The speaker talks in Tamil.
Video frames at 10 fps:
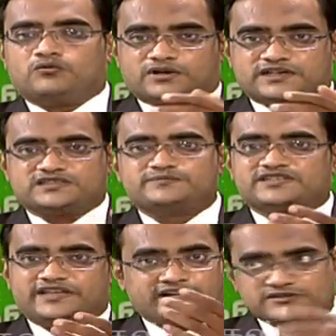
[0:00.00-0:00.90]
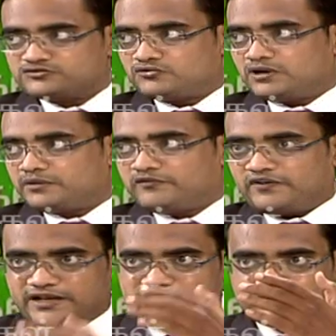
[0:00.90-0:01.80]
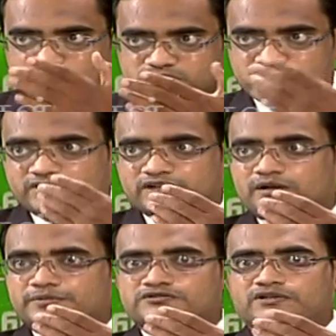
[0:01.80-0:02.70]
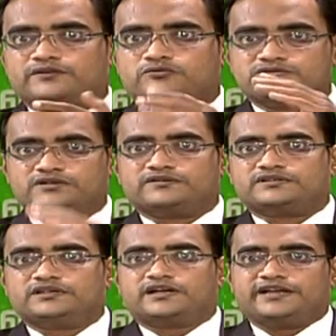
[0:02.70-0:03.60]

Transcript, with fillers: ஒரு கஸ்டம்ஸ் கிளியரன்ஸ்னு சொல்லுவாங்க இப்போ ஃபாரின்லேருந்து குட்ஸ் வருது அப்படின்னு சொன்னால் அந்த குட்ஸை வந்து